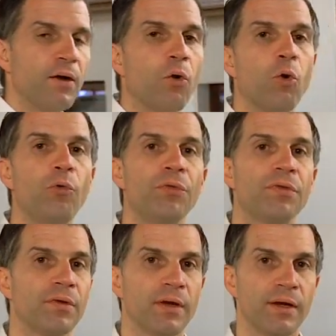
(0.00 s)

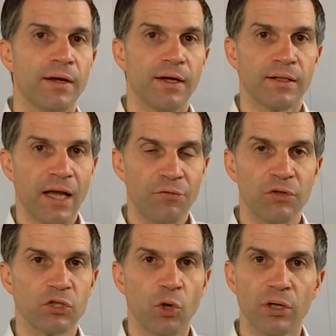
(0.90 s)
und äh, dafür
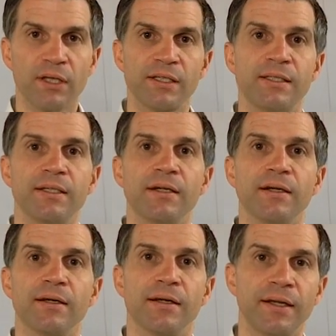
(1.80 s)
sorgt, dass Sie
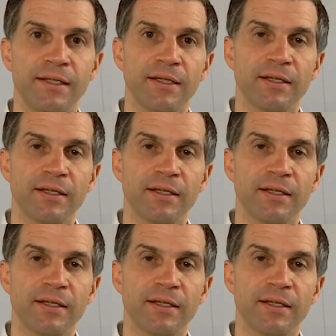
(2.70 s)
äh, richtige